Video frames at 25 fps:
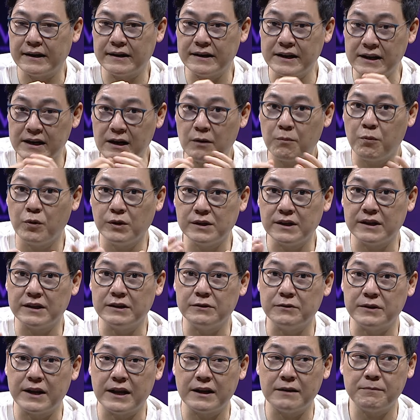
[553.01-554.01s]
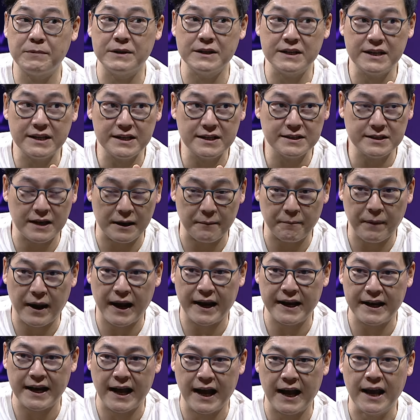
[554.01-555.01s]
นี่เราพูดถึงอยู่ในพื้นที่เสี่ยงภั
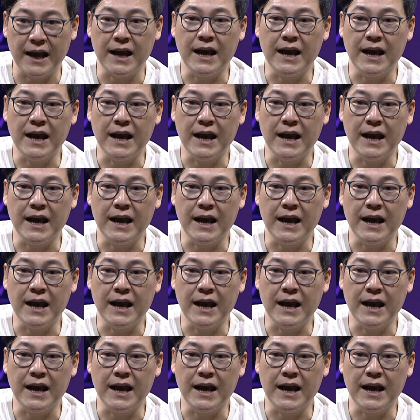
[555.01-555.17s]
ยนะ